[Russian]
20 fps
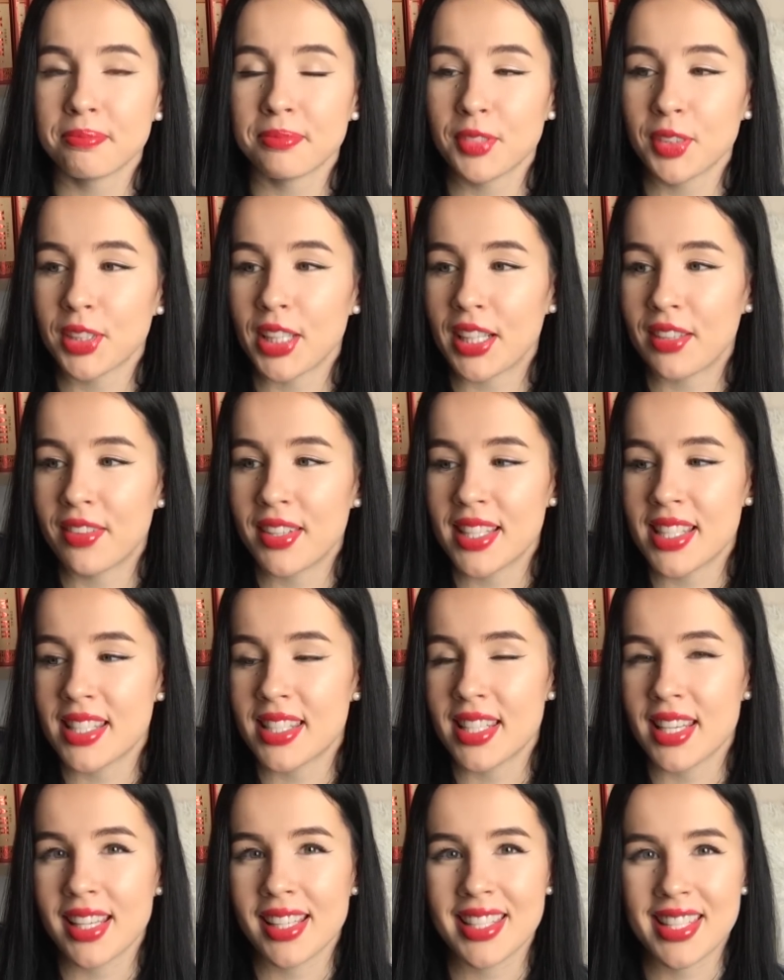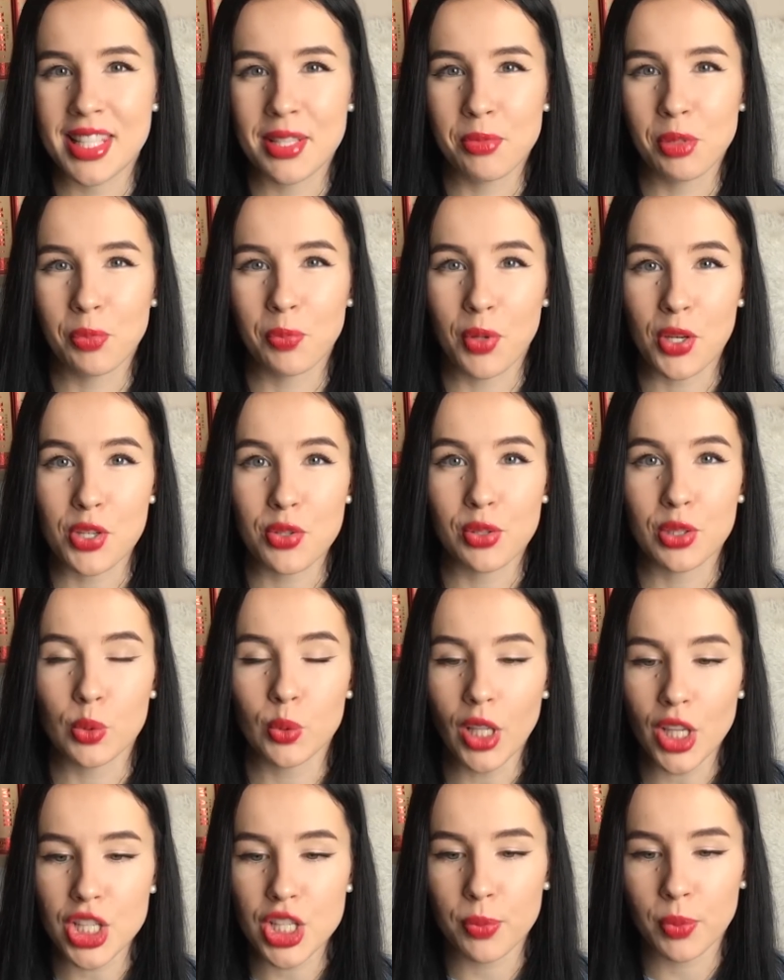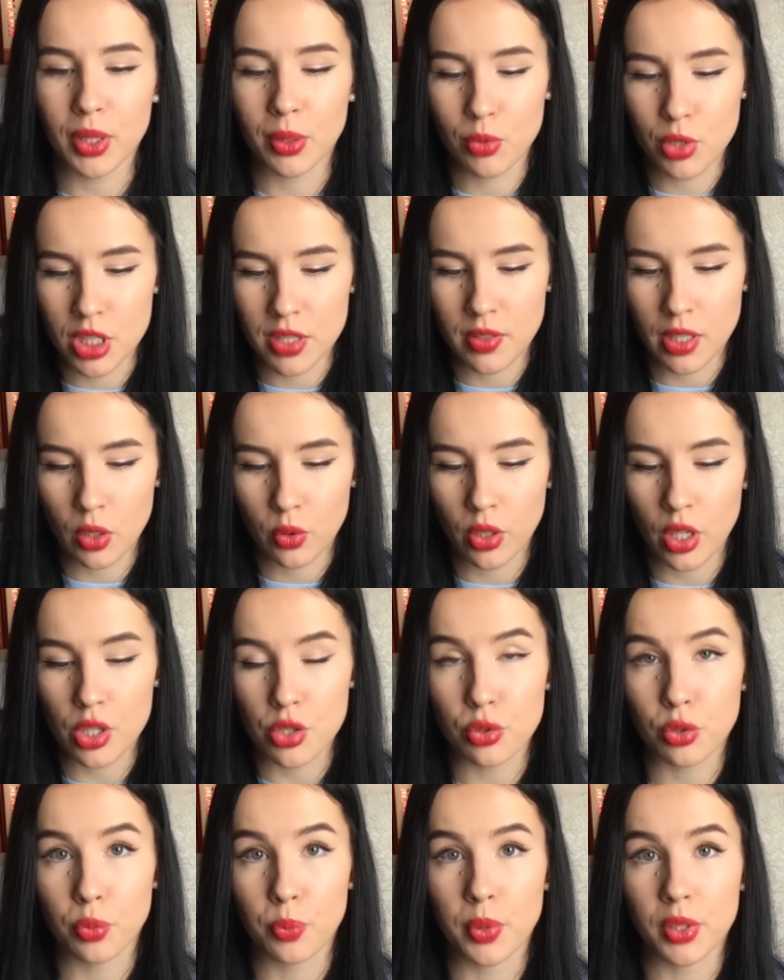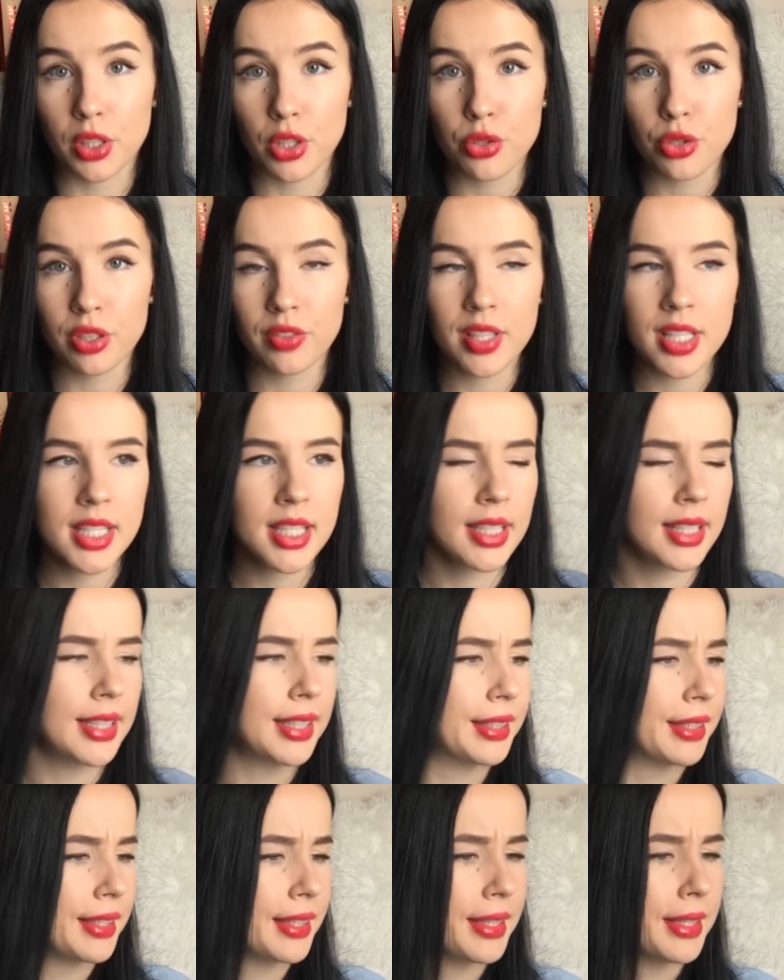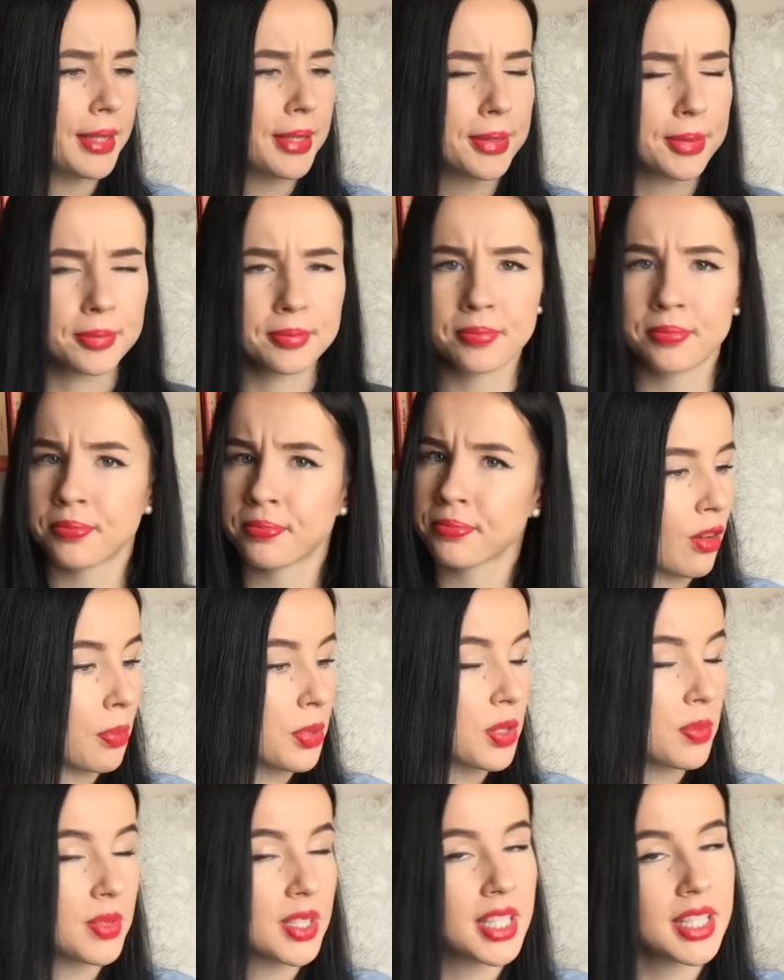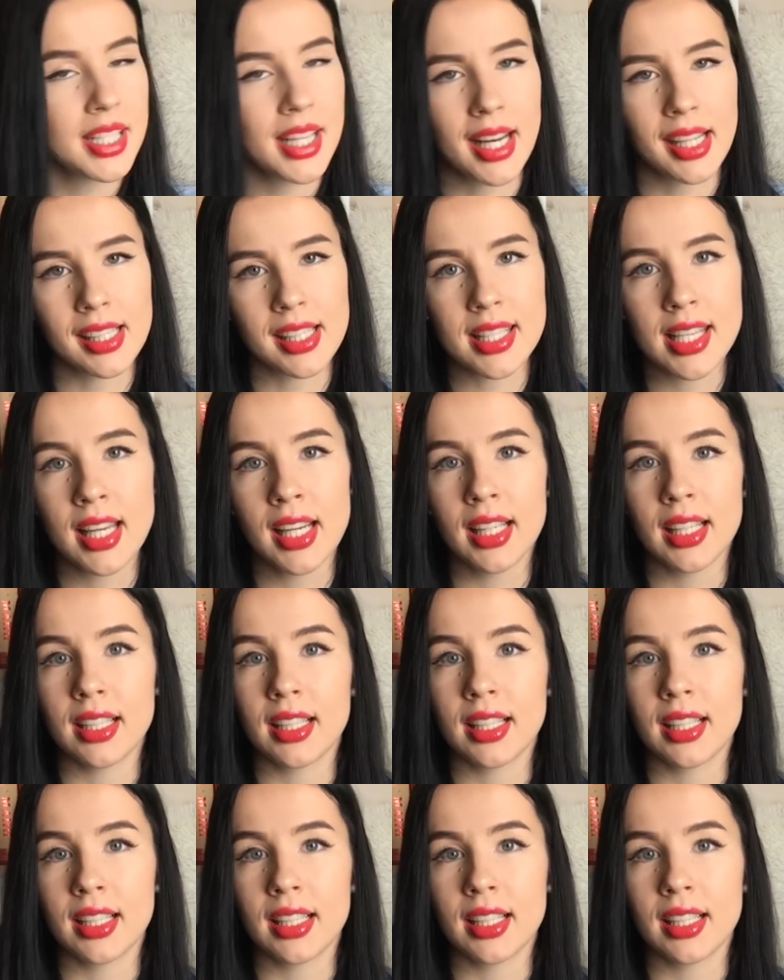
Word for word: но, как видите, стимул прошел неудачно, потому что сверху я еще купила еще 200 книг, и в общем, затерялась.